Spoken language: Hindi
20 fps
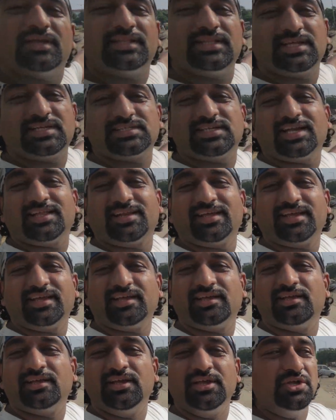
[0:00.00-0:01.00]
इधर जाना
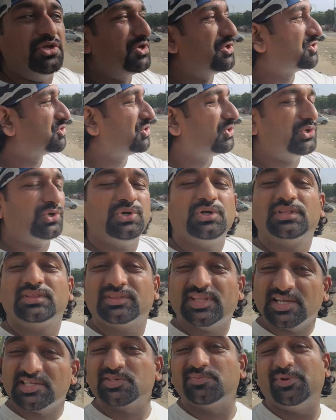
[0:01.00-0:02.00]
है सो
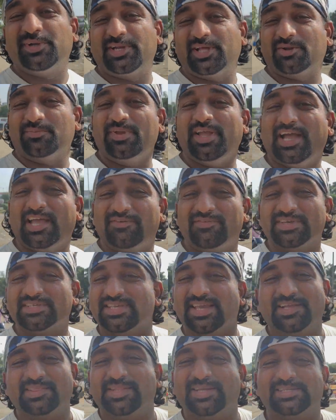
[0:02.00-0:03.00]
दस मीटर भी हाईवे
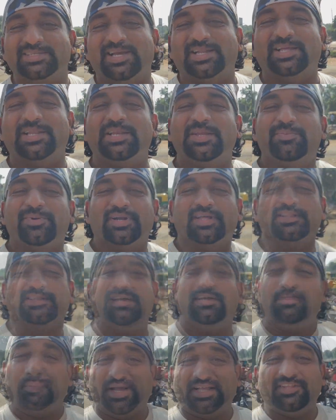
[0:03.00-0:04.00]
से अंदर जाना नहीं पड़ा
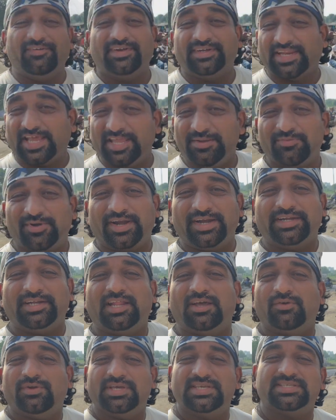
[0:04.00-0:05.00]
था बाय द वे टाइम राइट
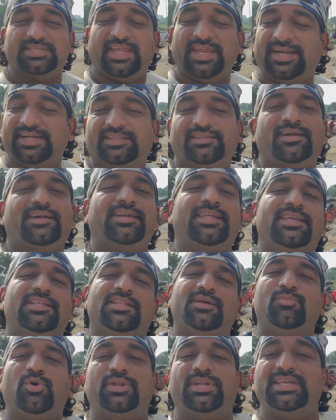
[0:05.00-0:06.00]
नाउ इज़ एट थर्टी इन
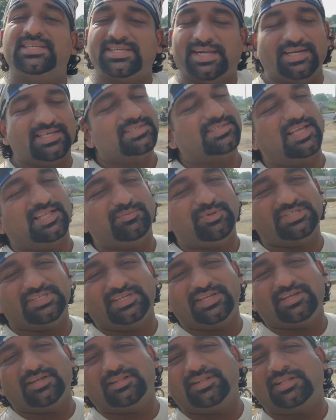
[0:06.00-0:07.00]
द मॉर्निंग साढ़े सात बजे
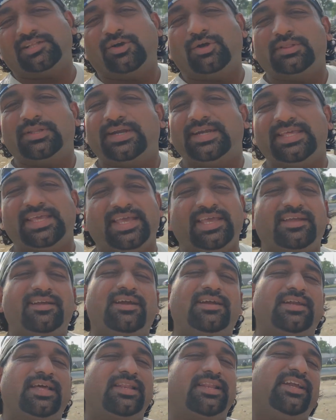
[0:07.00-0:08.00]
निकलना था ऑलरेडी एक
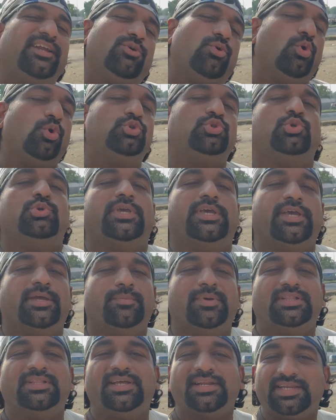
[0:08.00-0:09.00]
घंटा लेट हो चुके हैं
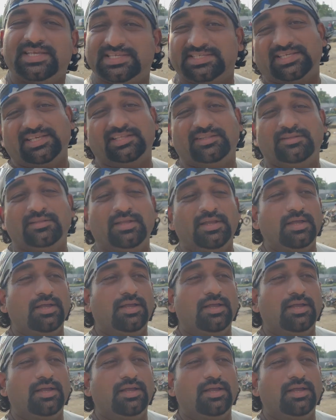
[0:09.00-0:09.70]
बट द रीज़न